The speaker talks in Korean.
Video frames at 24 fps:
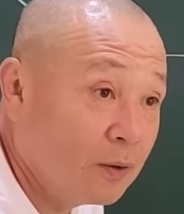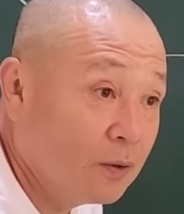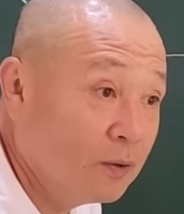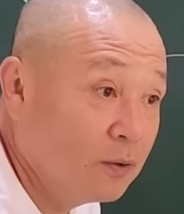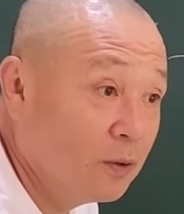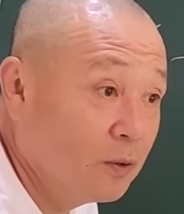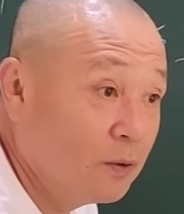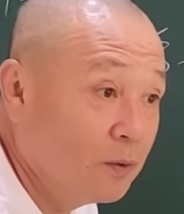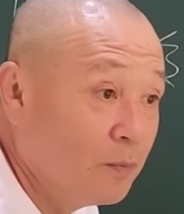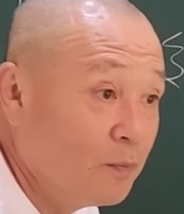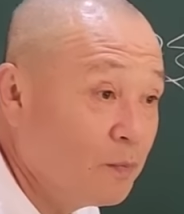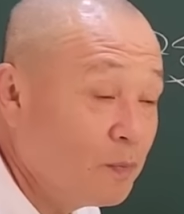
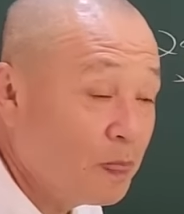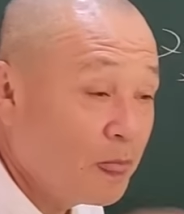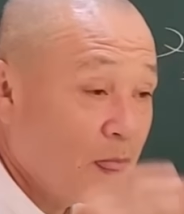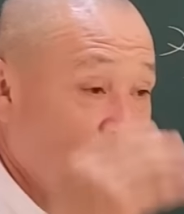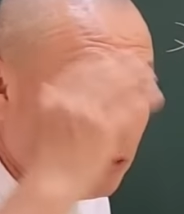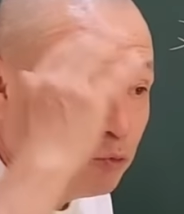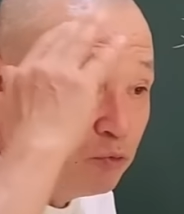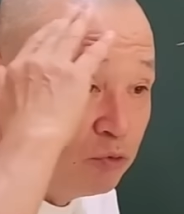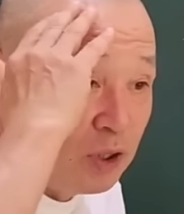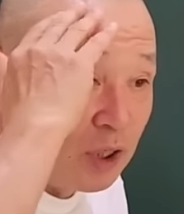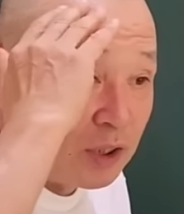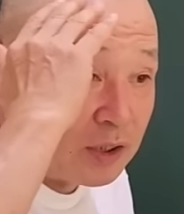그걸
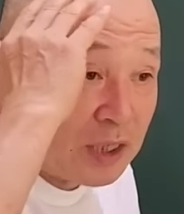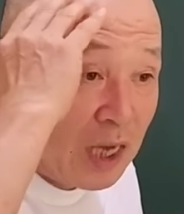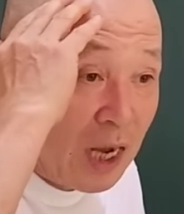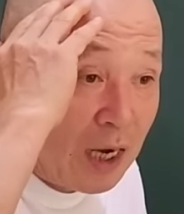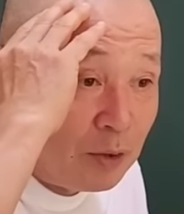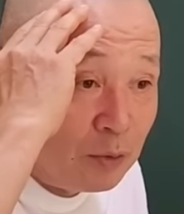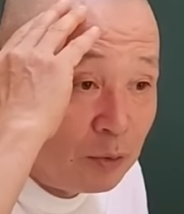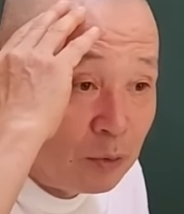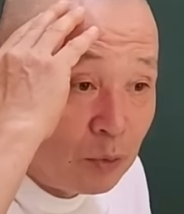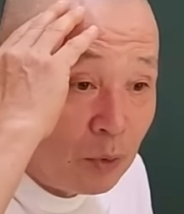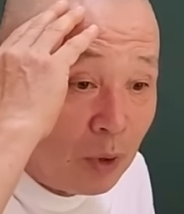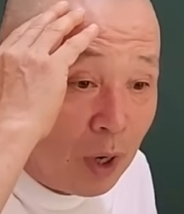우리가
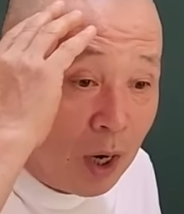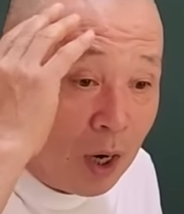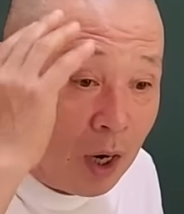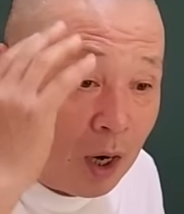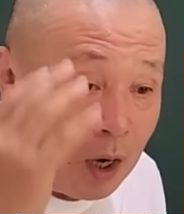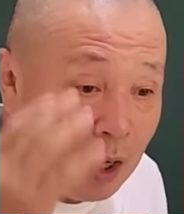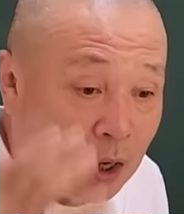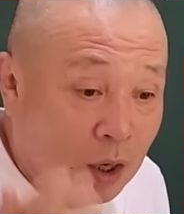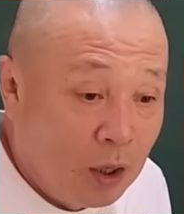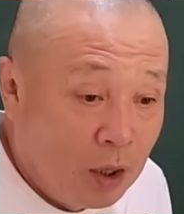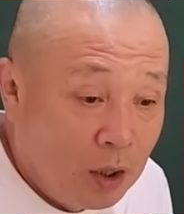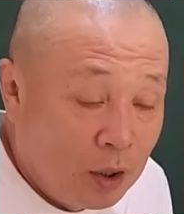상으로,
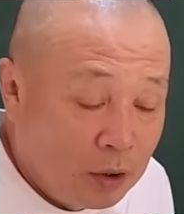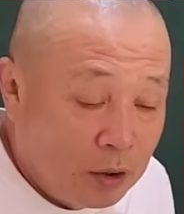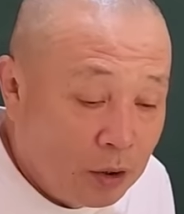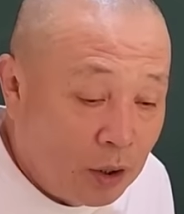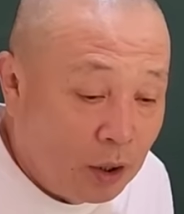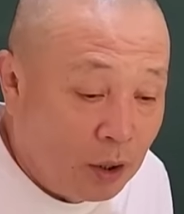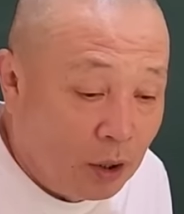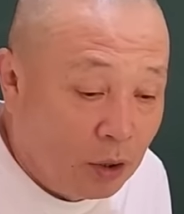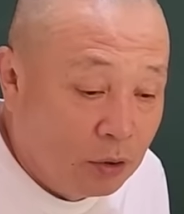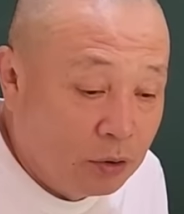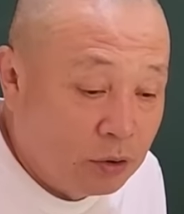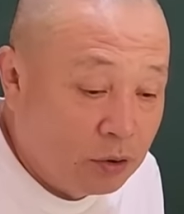아,
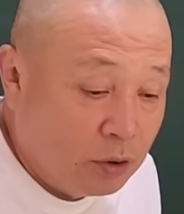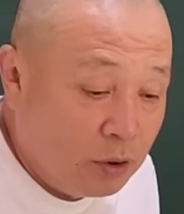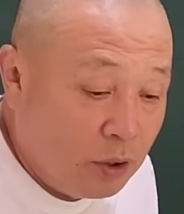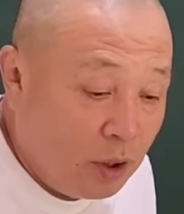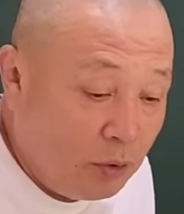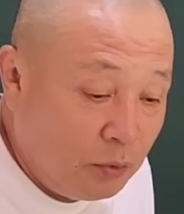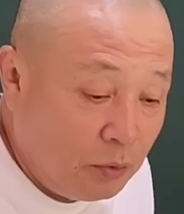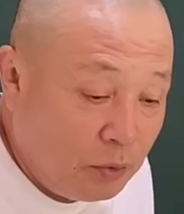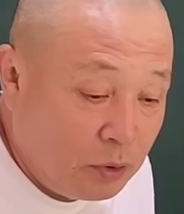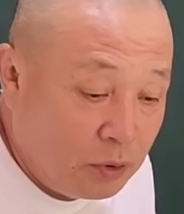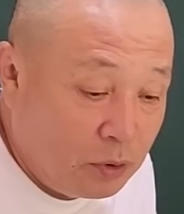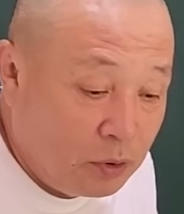내가 어떤
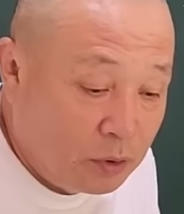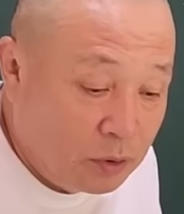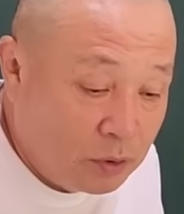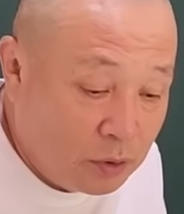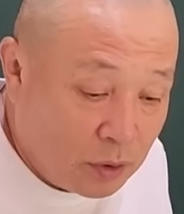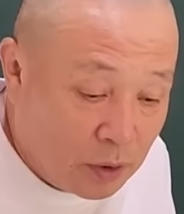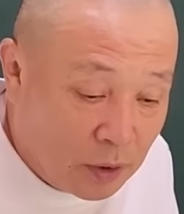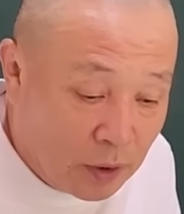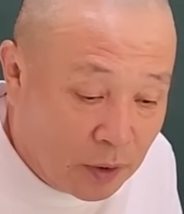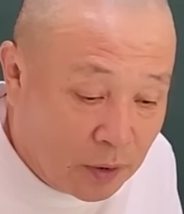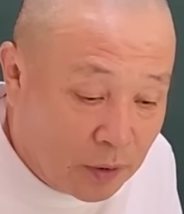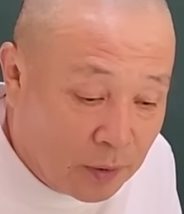행위를
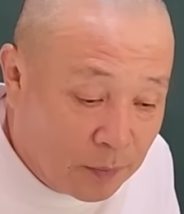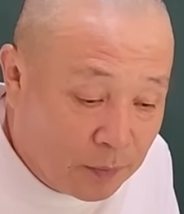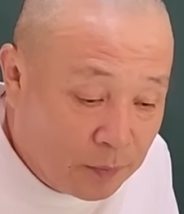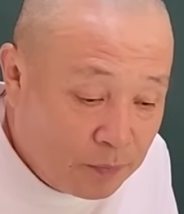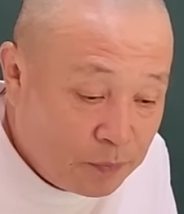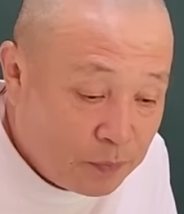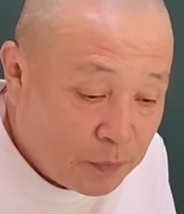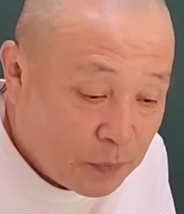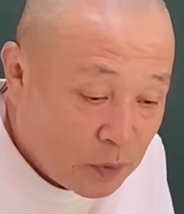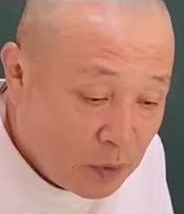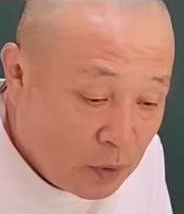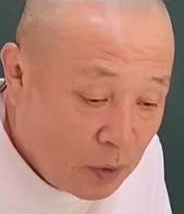하는데,
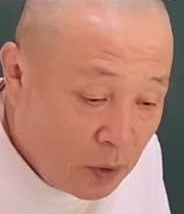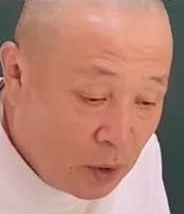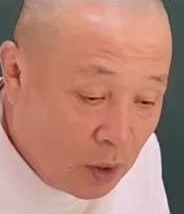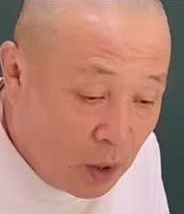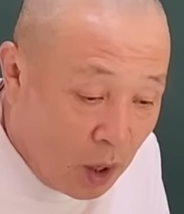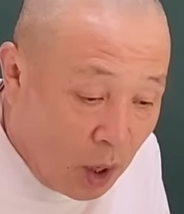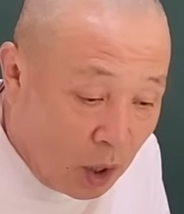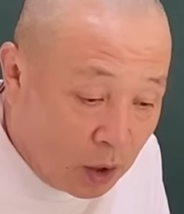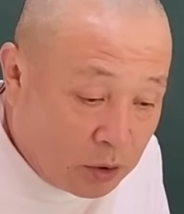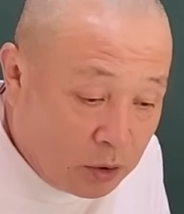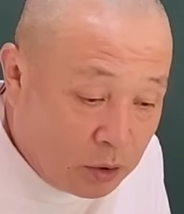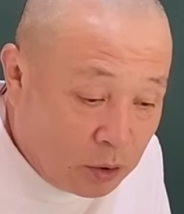
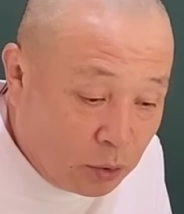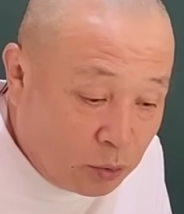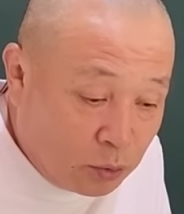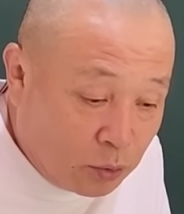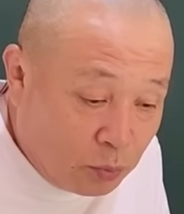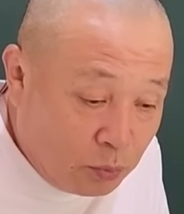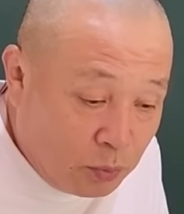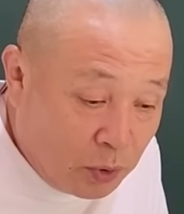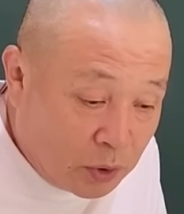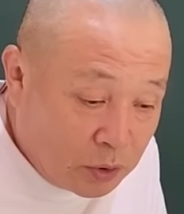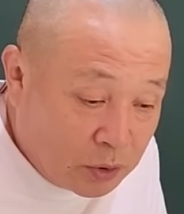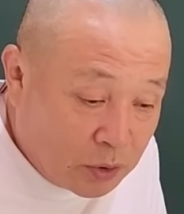아,
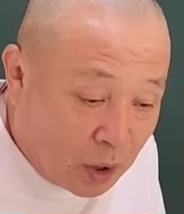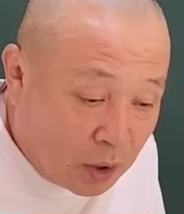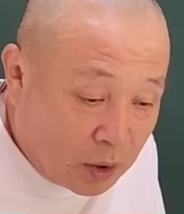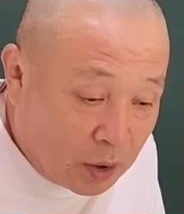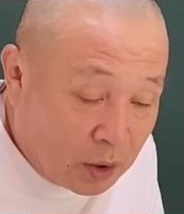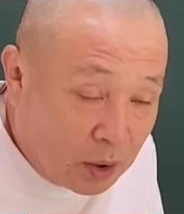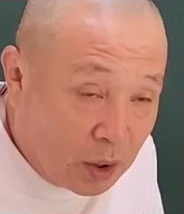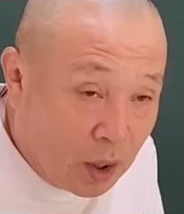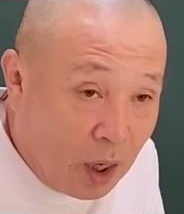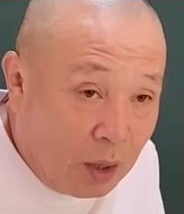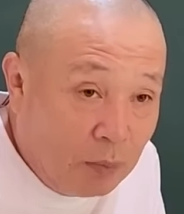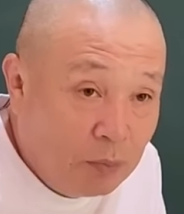이것도
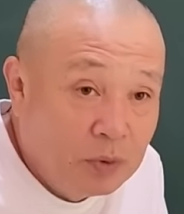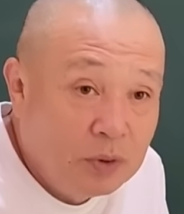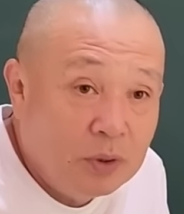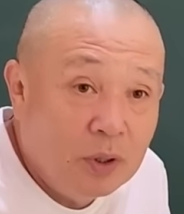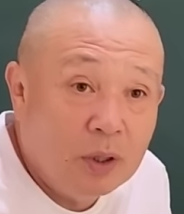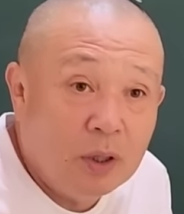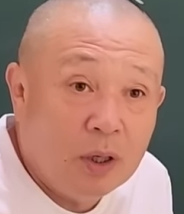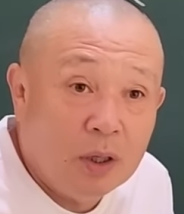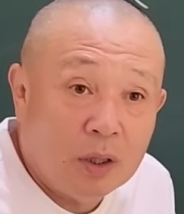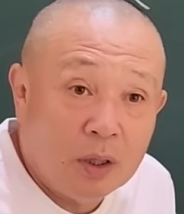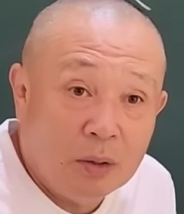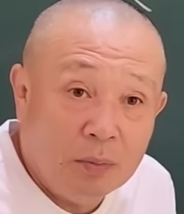명상인가? 한번
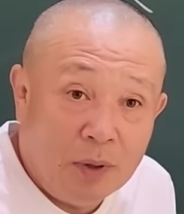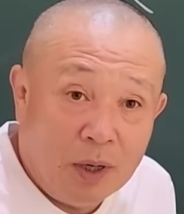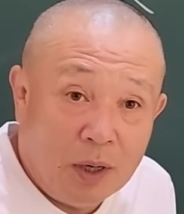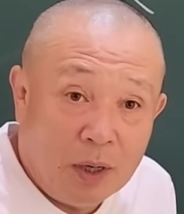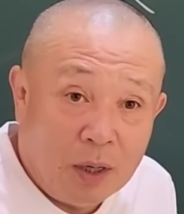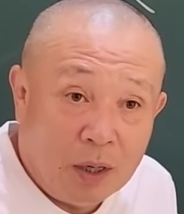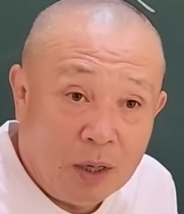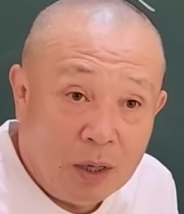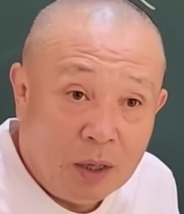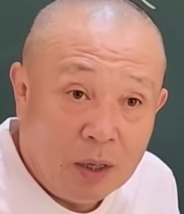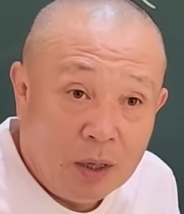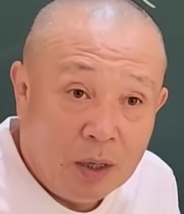
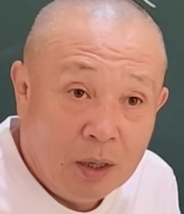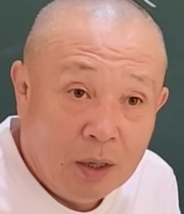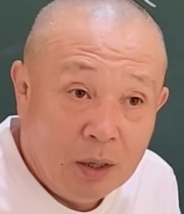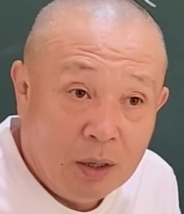생각해봐.